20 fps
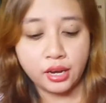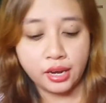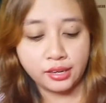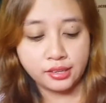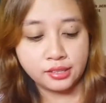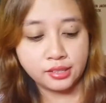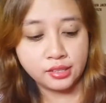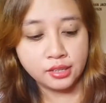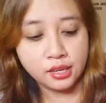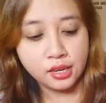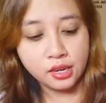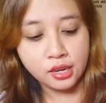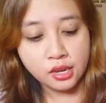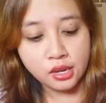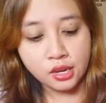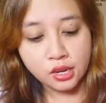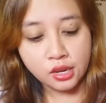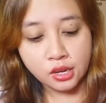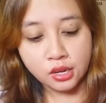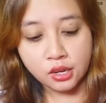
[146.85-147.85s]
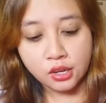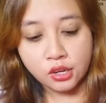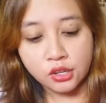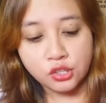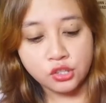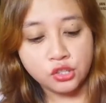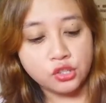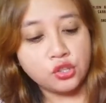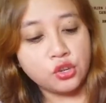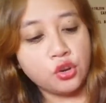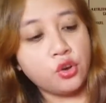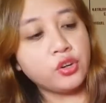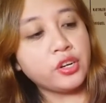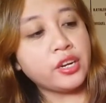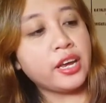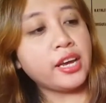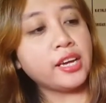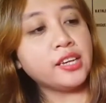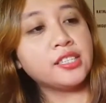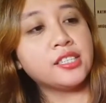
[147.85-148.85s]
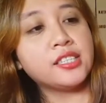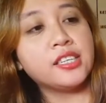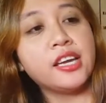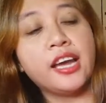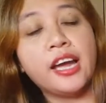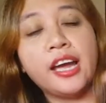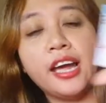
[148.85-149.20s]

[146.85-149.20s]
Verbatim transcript: guys. So next,